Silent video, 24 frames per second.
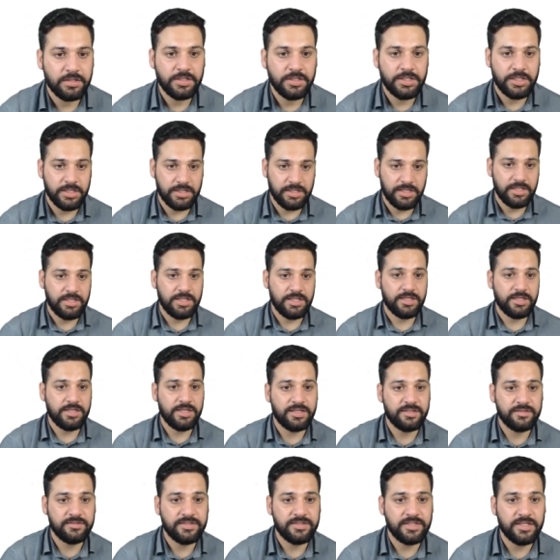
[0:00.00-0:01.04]
ये देखिए
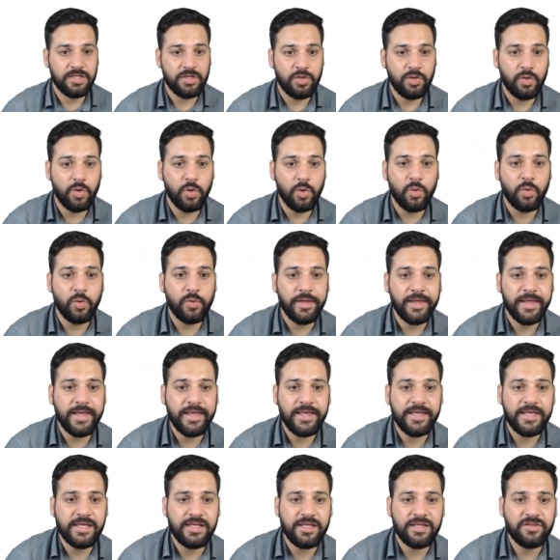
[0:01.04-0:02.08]
ध्यान से नो
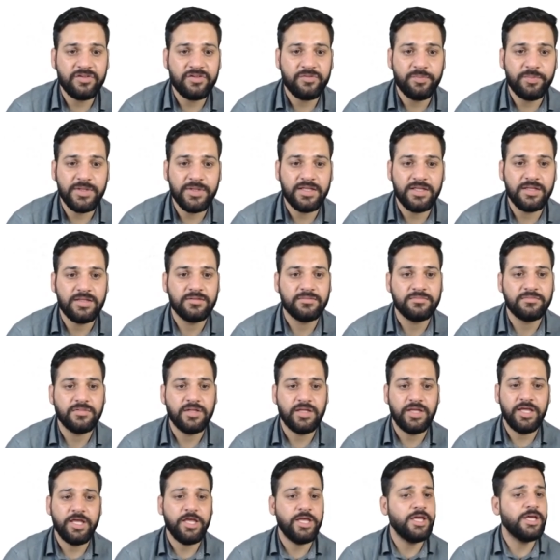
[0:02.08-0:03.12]
ए इज बी
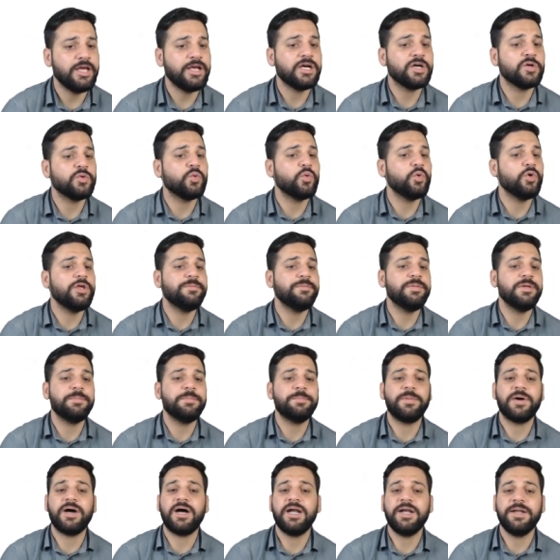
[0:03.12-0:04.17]
ए का कोई भी
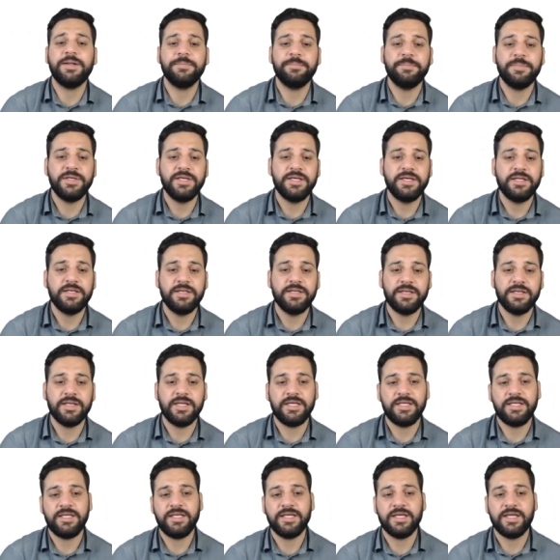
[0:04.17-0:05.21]
पार्ट बी
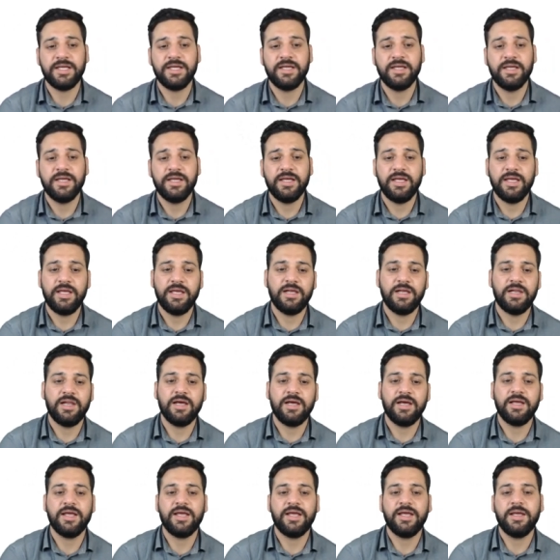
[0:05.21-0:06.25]
नहीं है ए
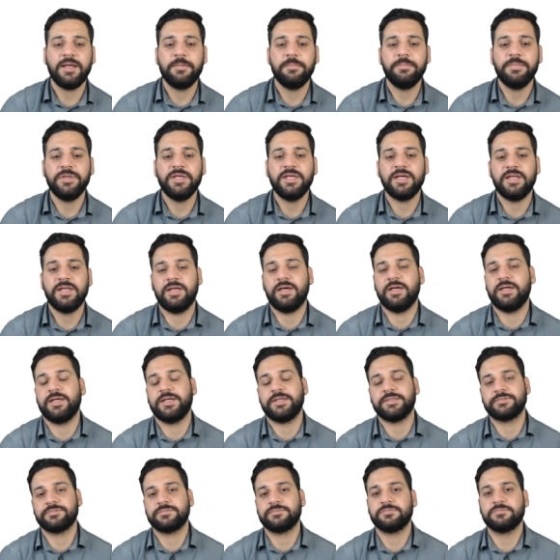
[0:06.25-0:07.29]
अलग है बी अलग
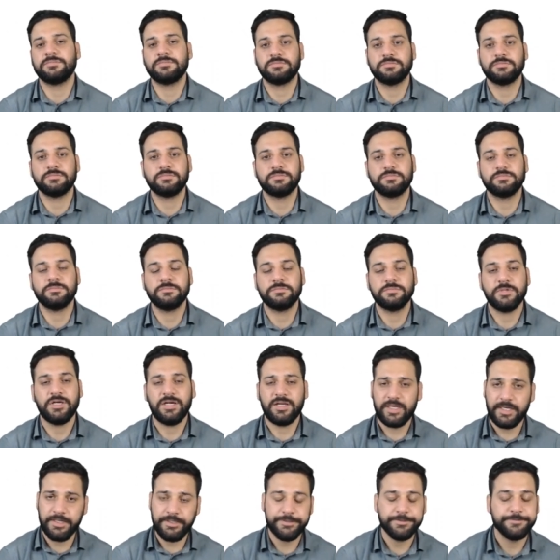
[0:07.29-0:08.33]
है
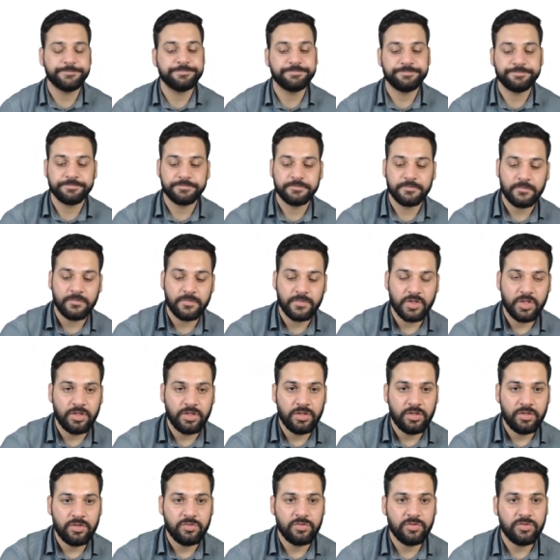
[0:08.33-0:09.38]
राइट right?
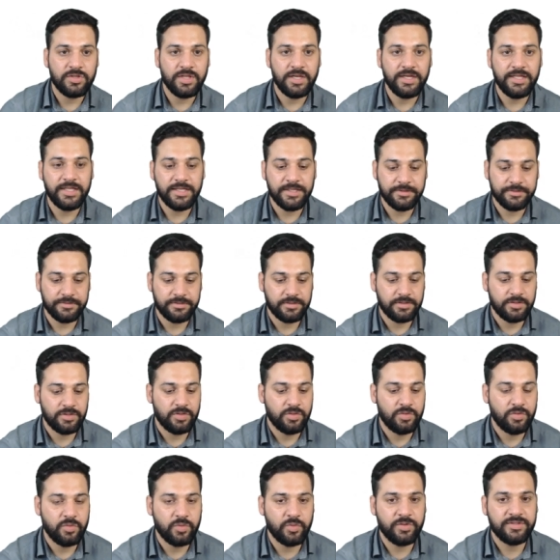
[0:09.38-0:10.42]
तो चलिए
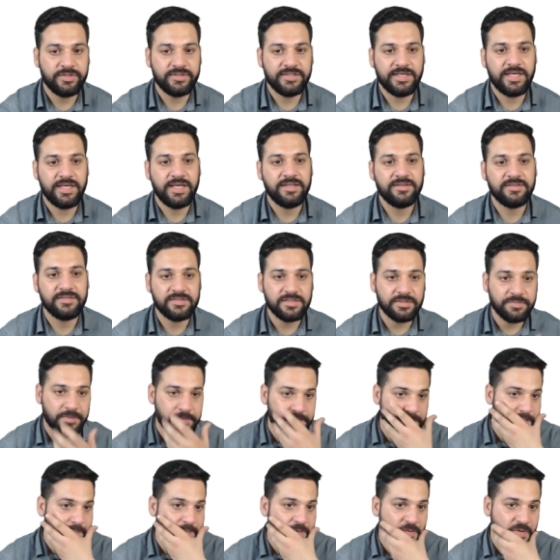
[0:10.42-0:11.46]
थोड़े से केसेस अभी
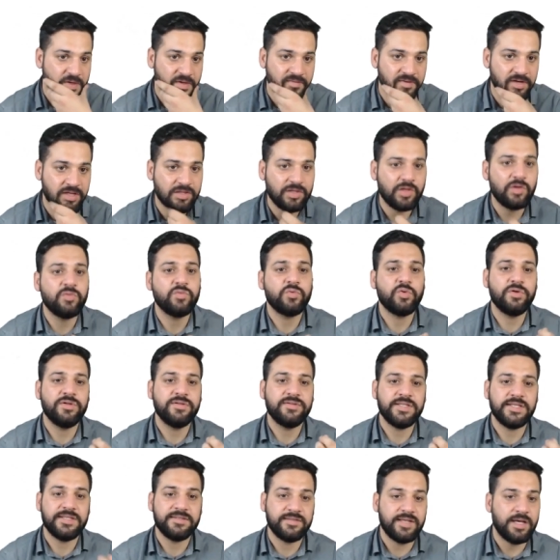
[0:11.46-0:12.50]
मैं आपको करवाता हूँ थोड़ी
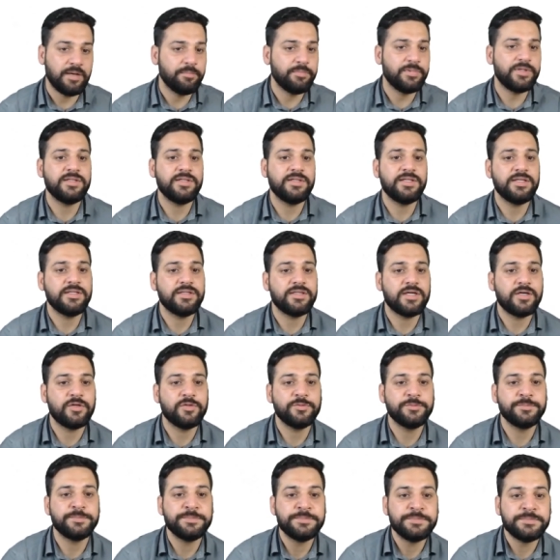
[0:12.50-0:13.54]
सी एग्जाम्पल देता
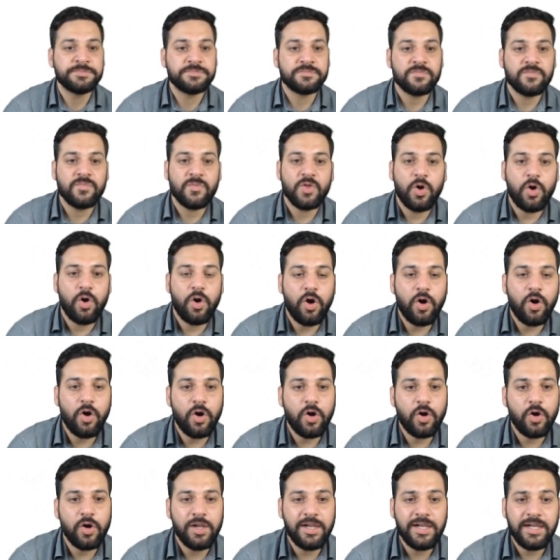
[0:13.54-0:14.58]
हूँ
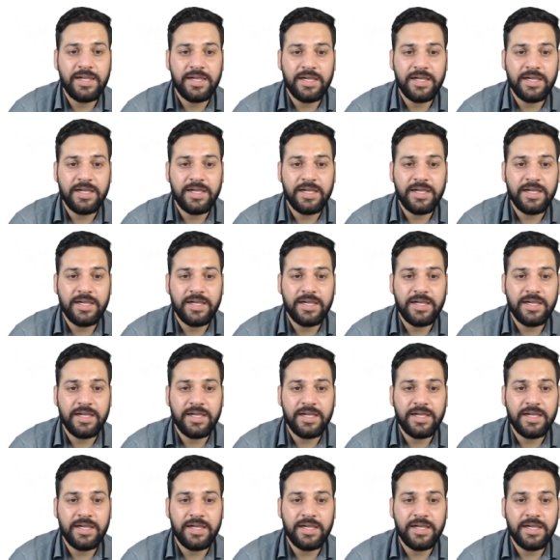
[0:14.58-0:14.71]
ऑल